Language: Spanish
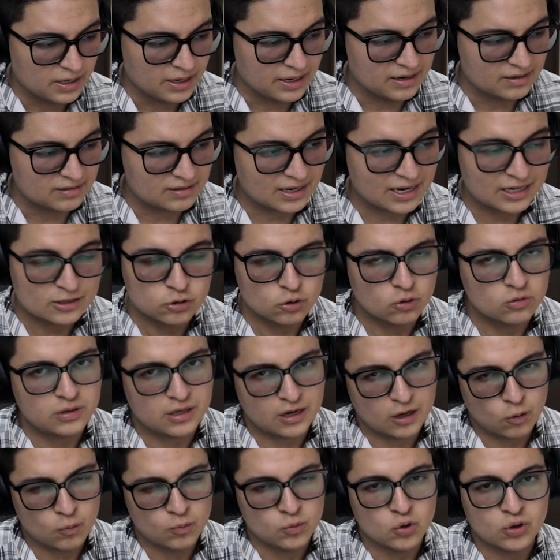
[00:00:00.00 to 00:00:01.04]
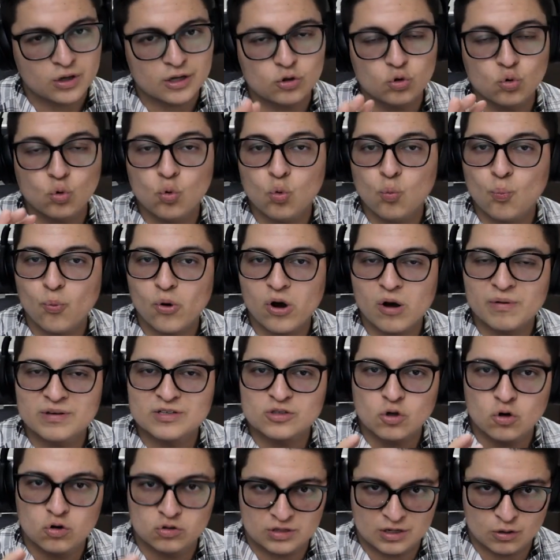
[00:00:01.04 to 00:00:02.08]
En este caso, te recomiendo que tú
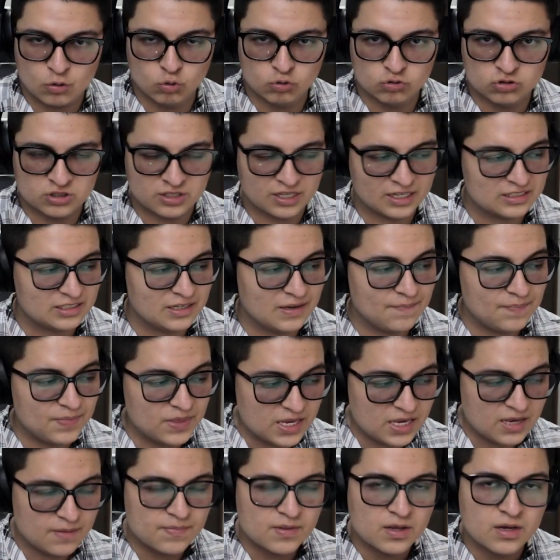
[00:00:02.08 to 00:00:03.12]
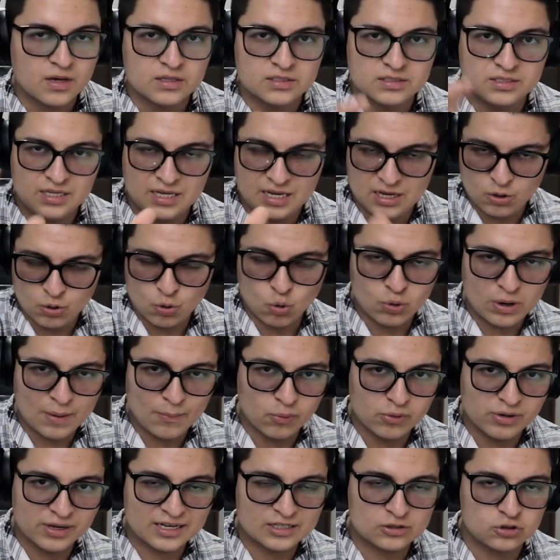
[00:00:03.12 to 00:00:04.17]
pruebes con los ajustes y si una
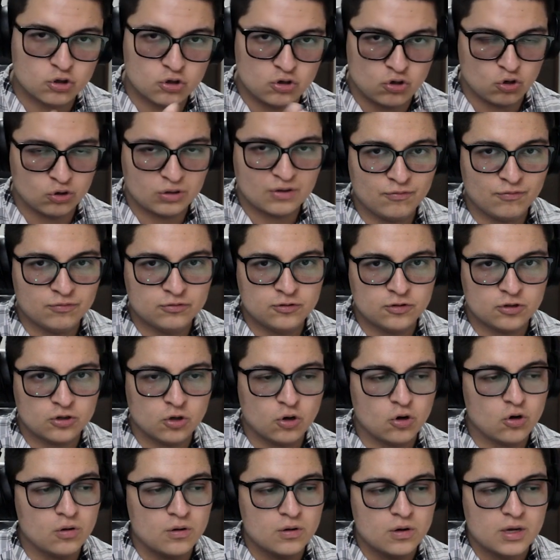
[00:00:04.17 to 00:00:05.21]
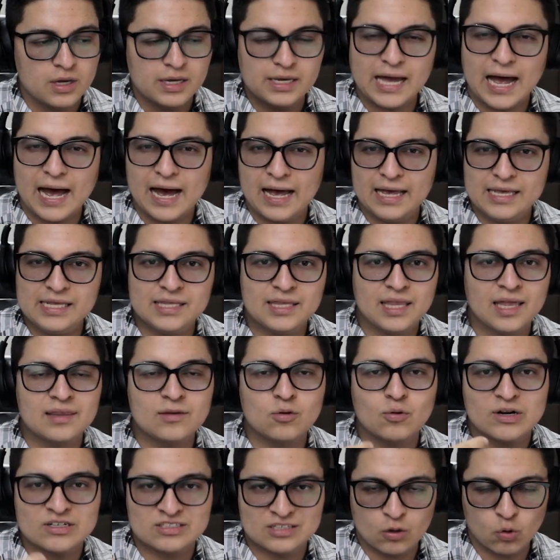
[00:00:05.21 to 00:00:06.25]
publicación funcionó,
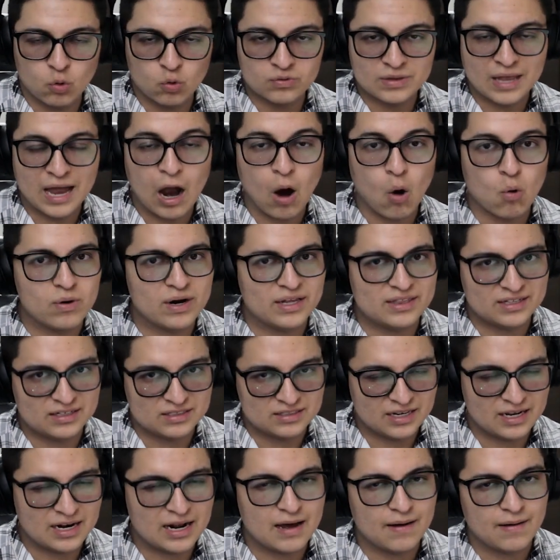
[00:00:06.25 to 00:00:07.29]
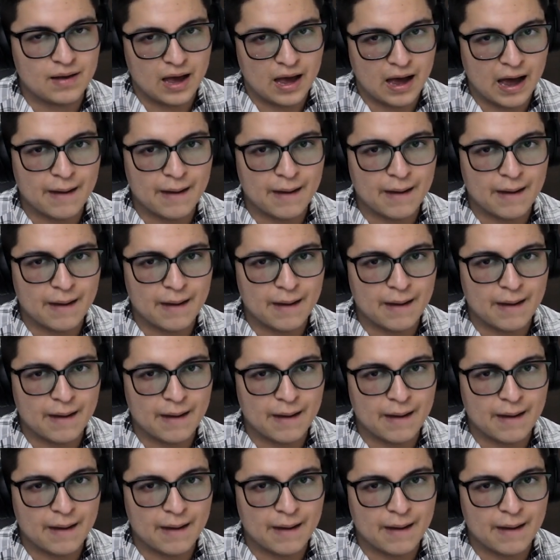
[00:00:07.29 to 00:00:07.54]
intenta una segunda o una tercera.